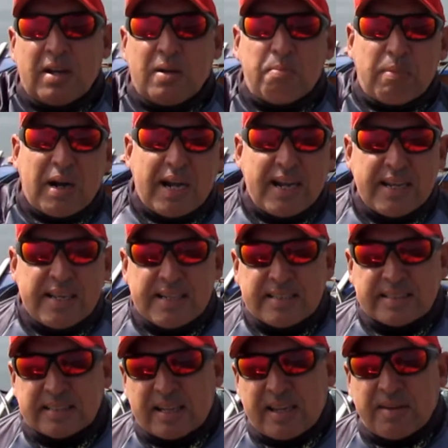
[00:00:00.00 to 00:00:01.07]

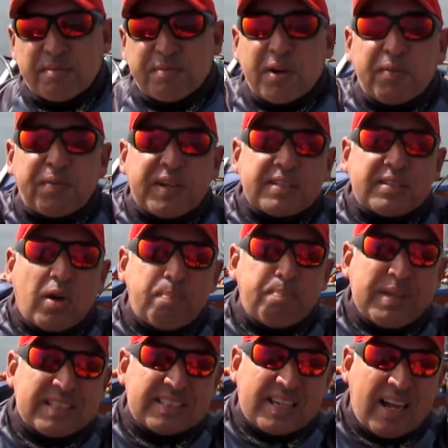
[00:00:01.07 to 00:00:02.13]
Mas é, vamos fazer uma
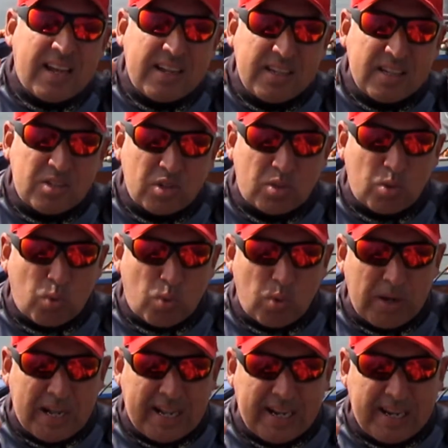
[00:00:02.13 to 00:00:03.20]
pescaria de
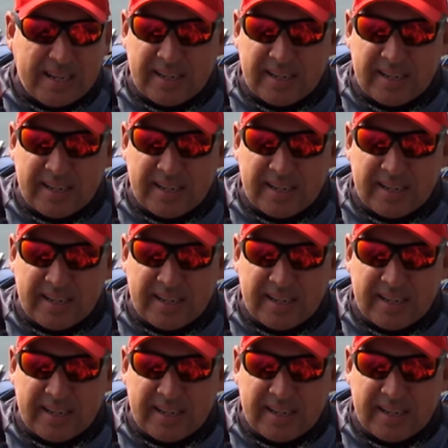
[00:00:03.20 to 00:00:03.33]
tucunaré.